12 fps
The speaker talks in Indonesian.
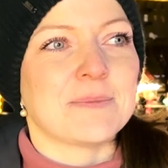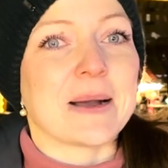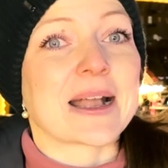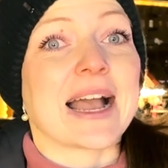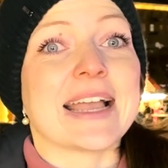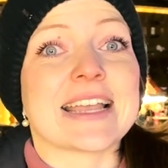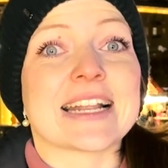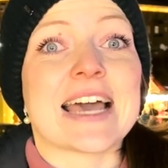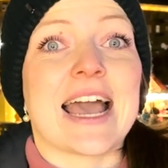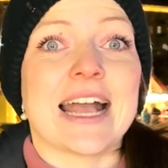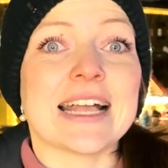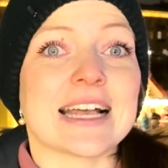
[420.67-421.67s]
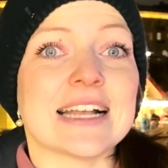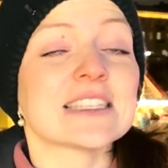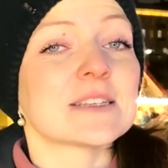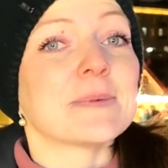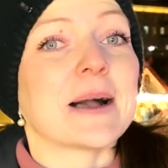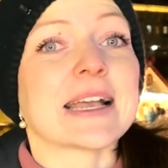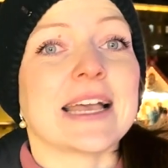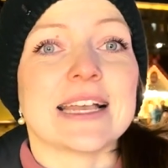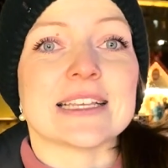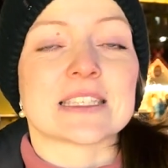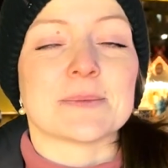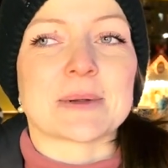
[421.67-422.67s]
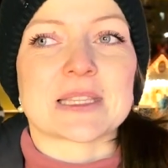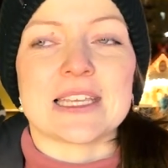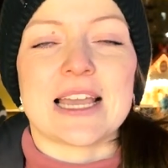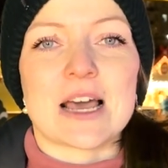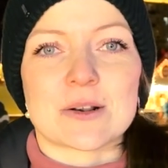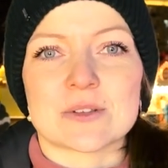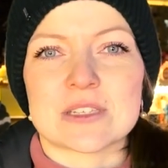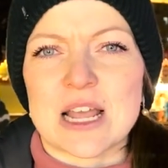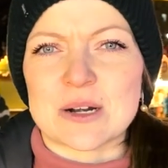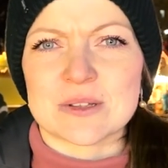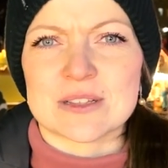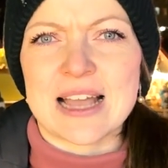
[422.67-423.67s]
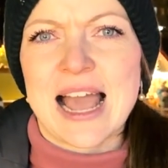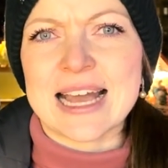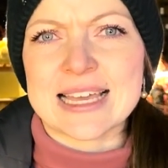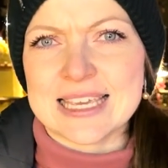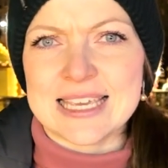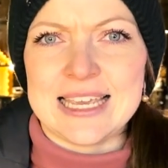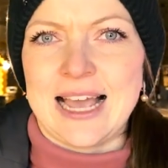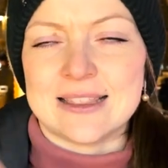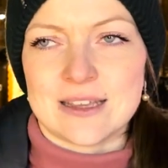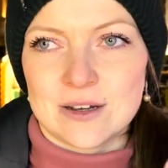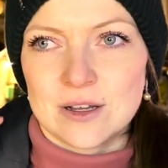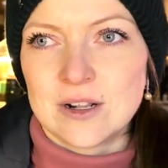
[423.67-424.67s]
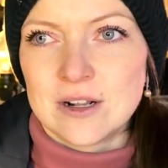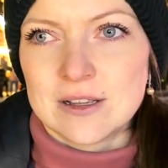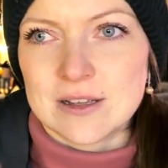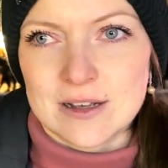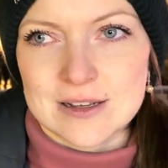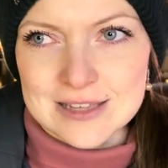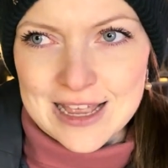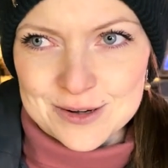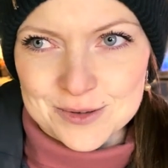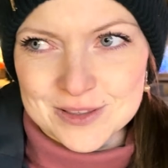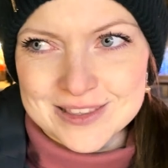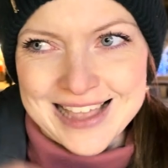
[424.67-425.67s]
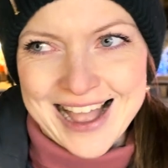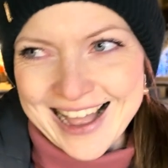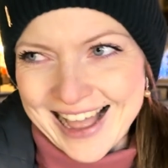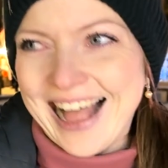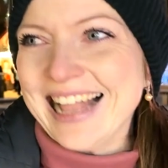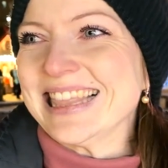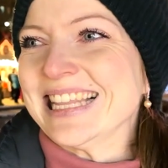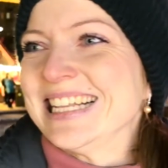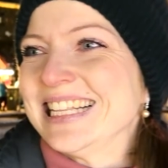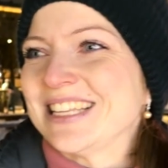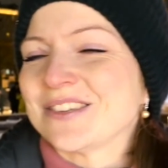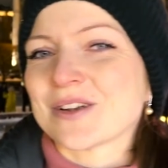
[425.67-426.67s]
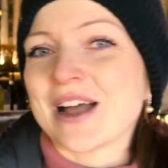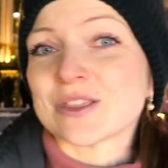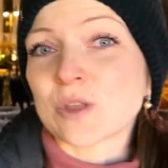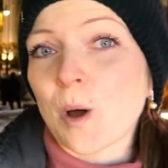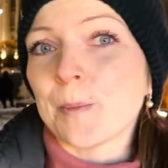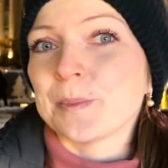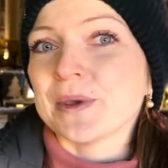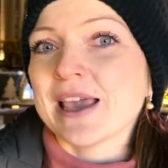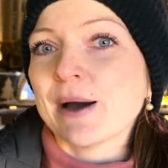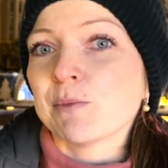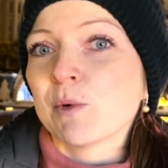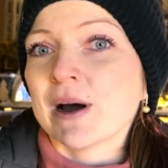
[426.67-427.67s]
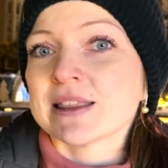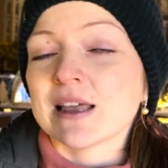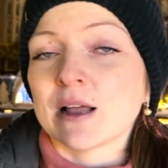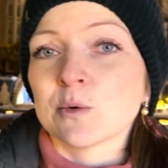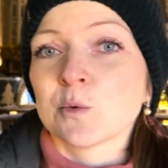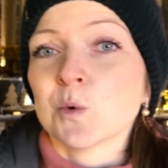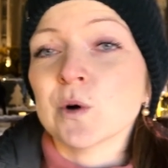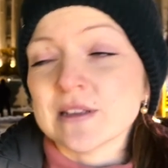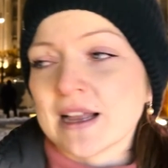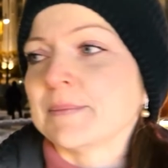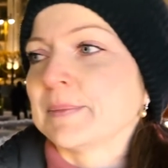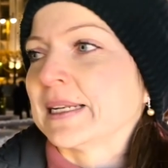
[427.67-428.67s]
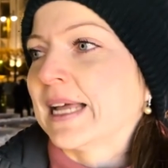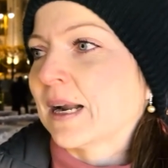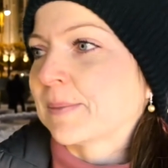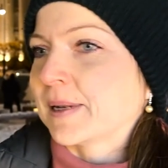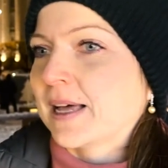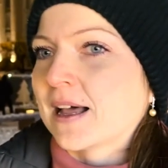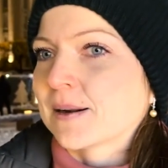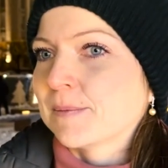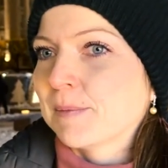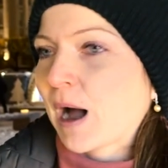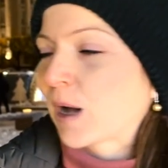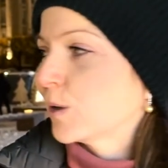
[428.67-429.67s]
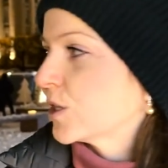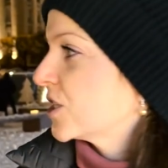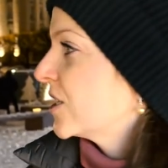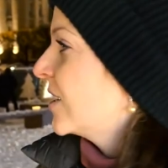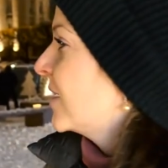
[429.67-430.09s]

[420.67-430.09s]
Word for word: pakaian hangat sebagai seperti sarung kaki atau eh, sarung tangan, juga topi yang buatan wool yang benar-benar bagus.